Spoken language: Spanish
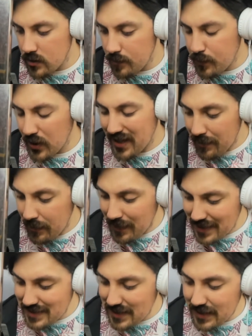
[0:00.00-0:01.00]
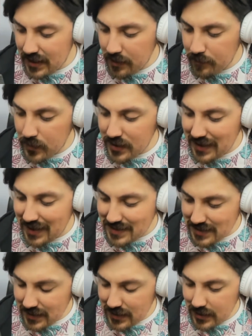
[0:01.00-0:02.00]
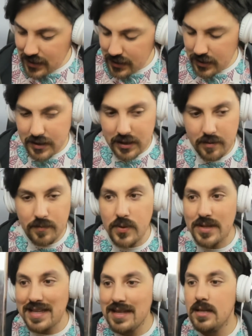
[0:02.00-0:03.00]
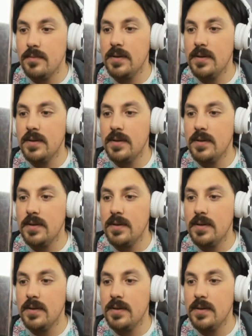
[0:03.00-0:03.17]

¿Por qué me parecía tan interesante y tan importante